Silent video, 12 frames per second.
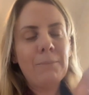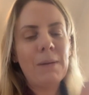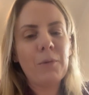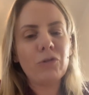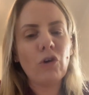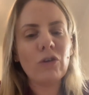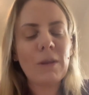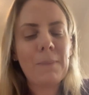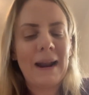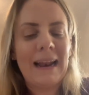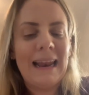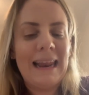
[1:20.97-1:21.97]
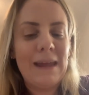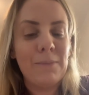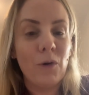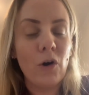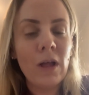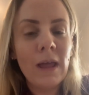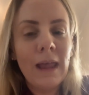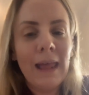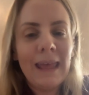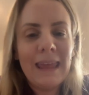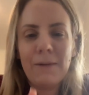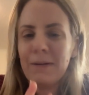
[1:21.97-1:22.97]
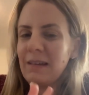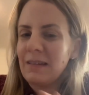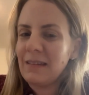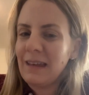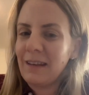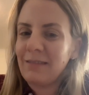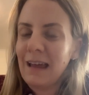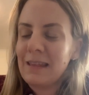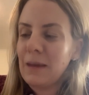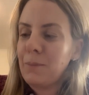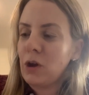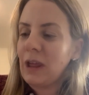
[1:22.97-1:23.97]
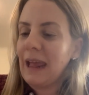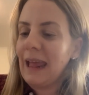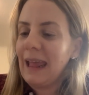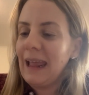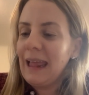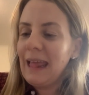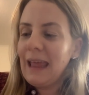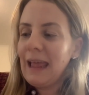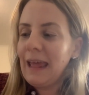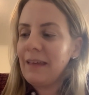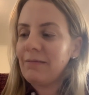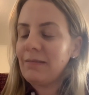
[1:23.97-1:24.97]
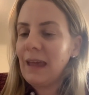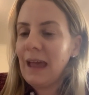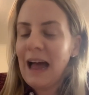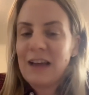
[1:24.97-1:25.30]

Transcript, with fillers: Vemos todo este paralelismo y es bastante interesante porque este,